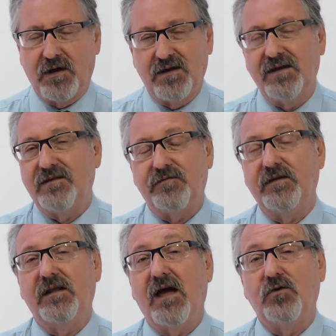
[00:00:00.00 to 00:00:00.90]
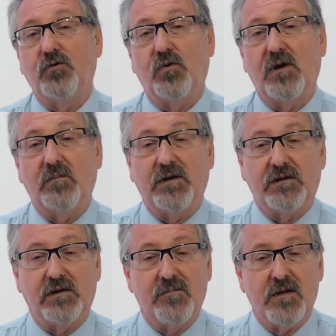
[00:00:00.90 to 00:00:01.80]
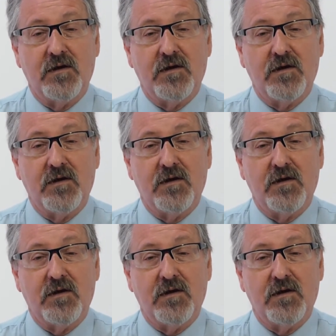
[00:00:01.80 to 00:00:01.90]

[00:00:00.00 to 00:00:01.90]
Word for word: Y en este fin de año, indudablemente,